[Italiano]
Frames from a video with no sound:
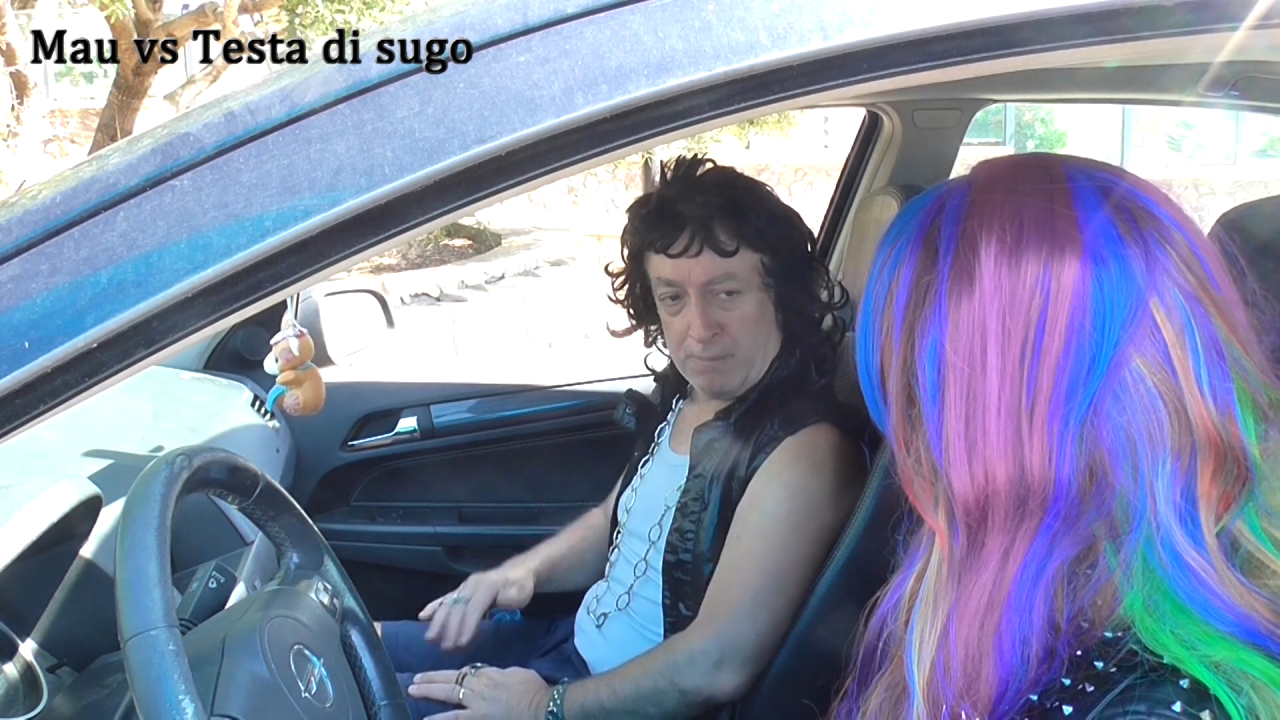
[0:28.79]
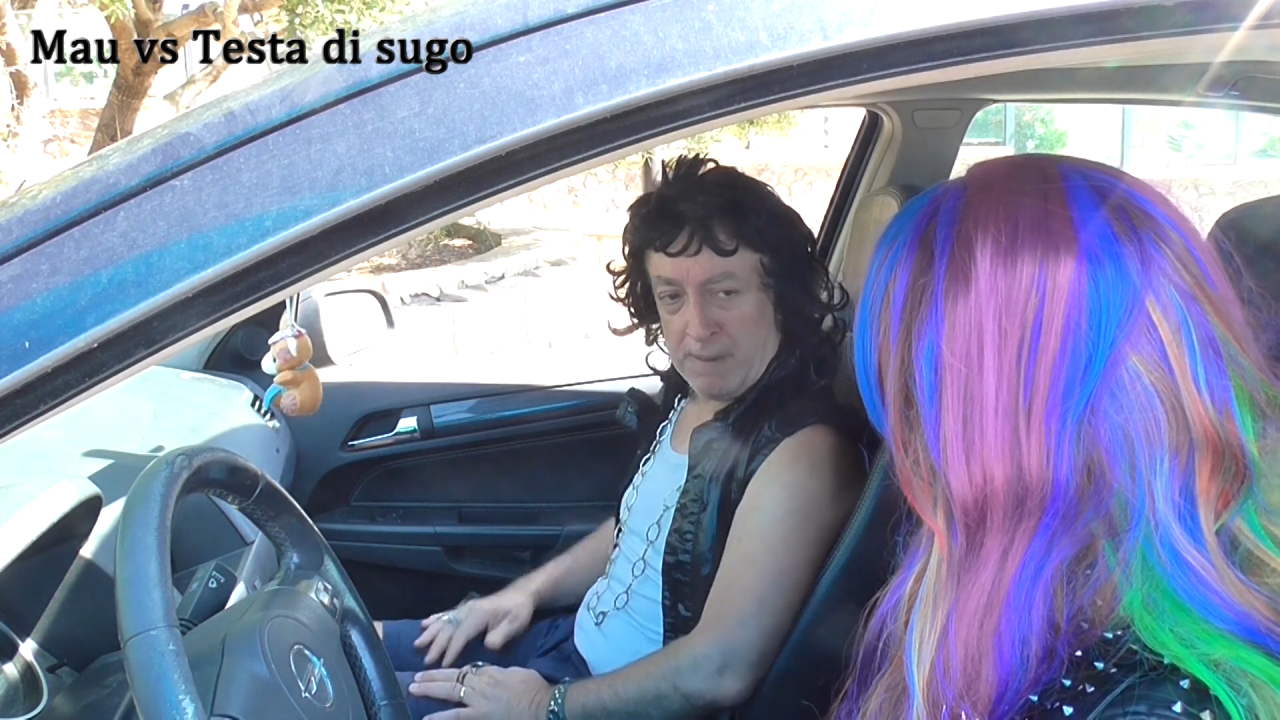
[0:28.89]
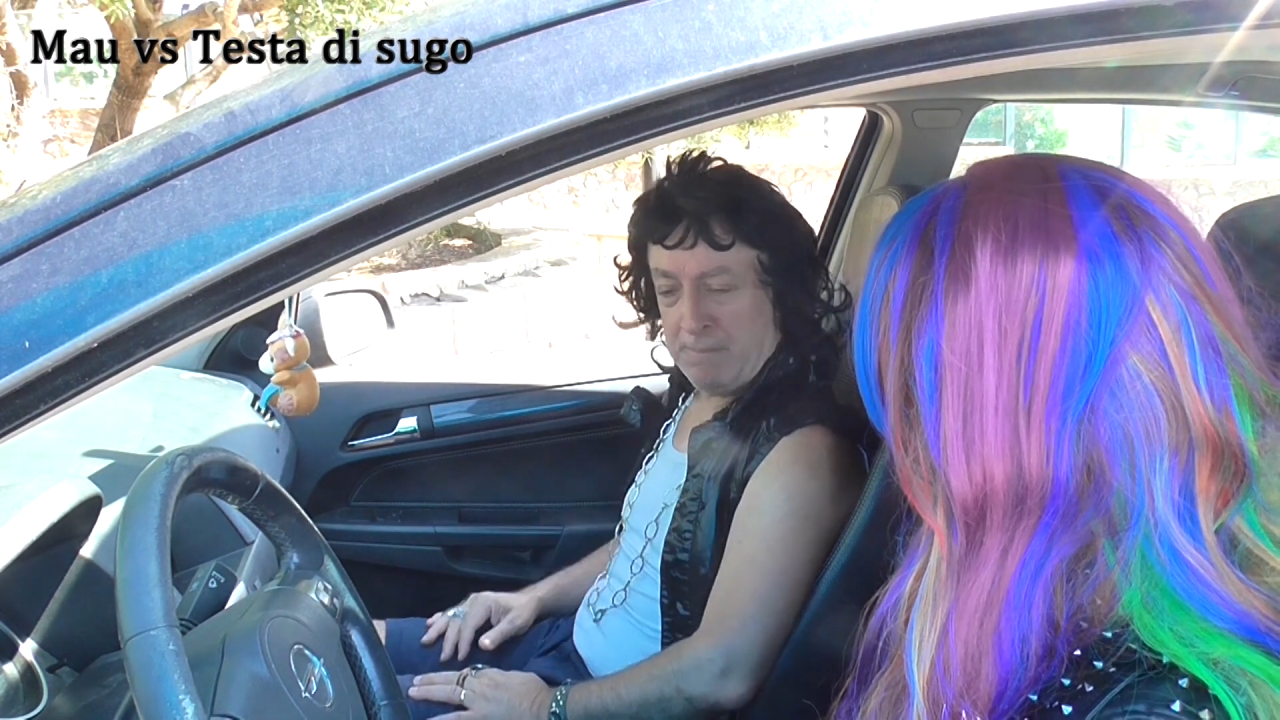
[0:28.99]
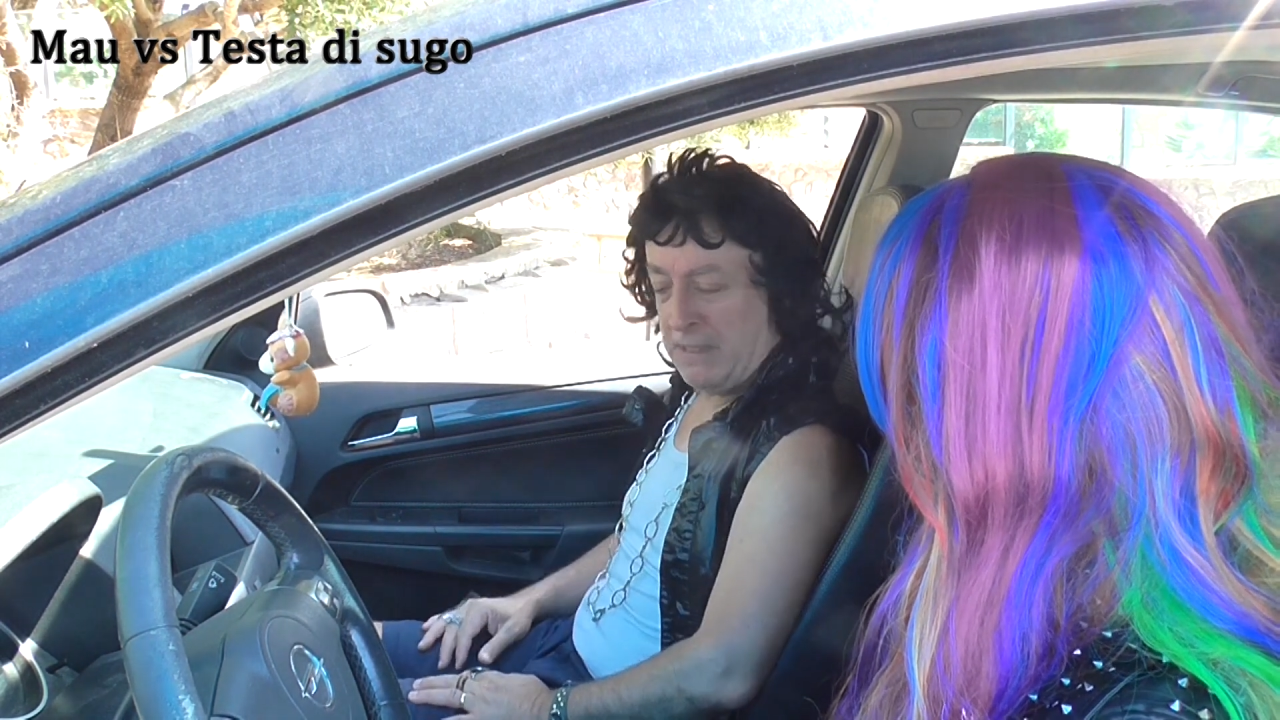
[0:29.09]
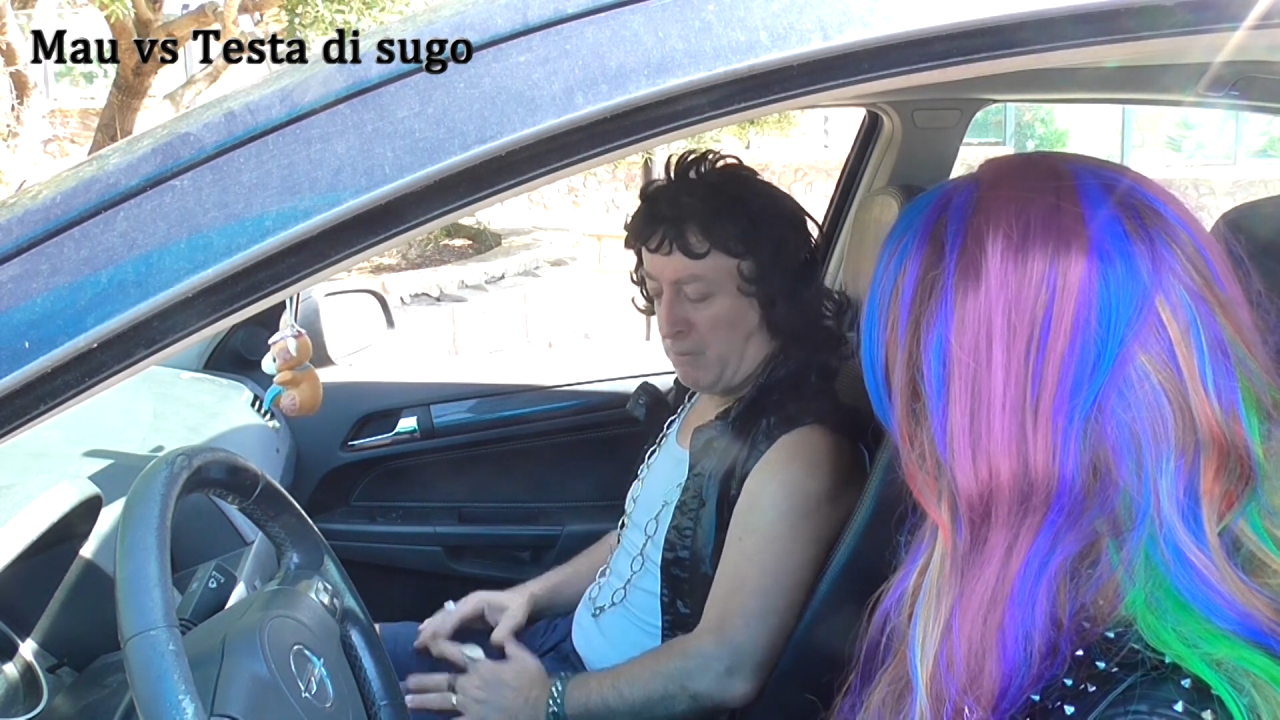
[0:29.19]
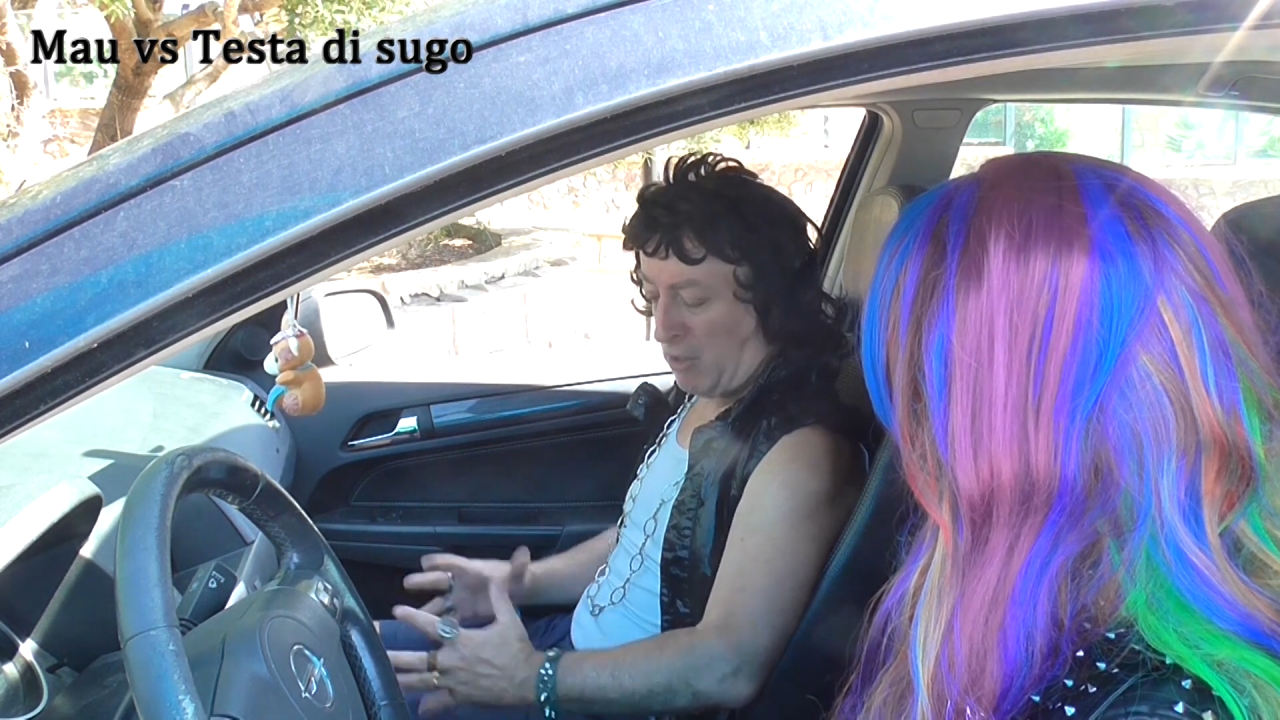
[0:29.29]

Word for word: ma è minimo.